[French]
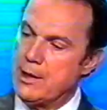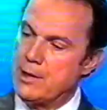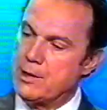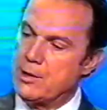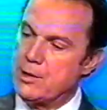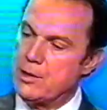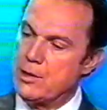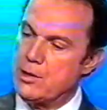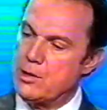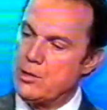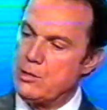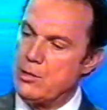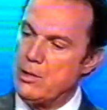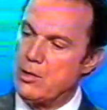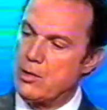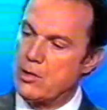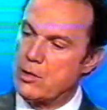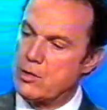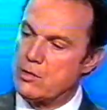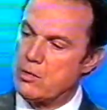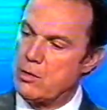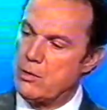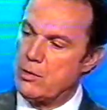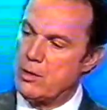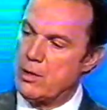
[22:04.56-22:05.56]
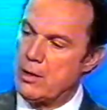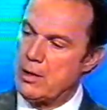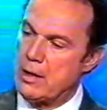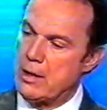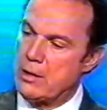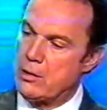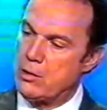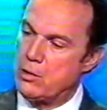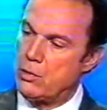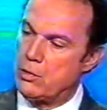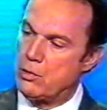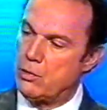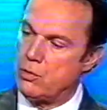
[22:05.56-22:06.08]
je suis transformé dans la
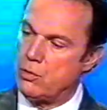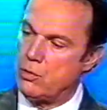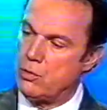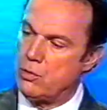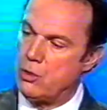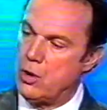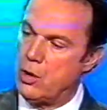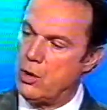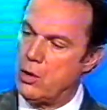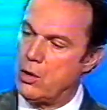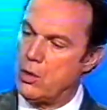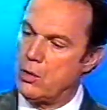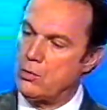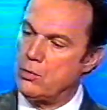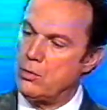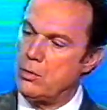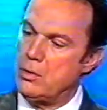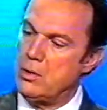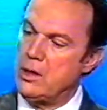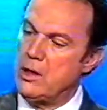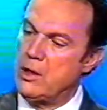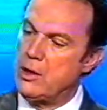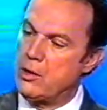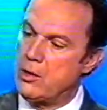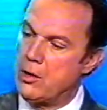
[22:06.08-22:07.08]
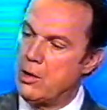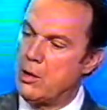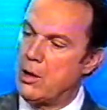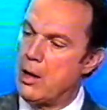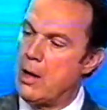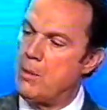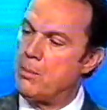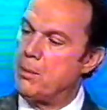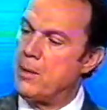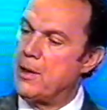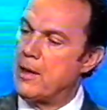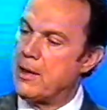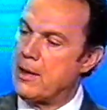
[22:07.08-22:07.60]
côte d'or en une liqueur
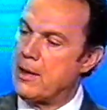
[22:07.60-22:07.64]
appelée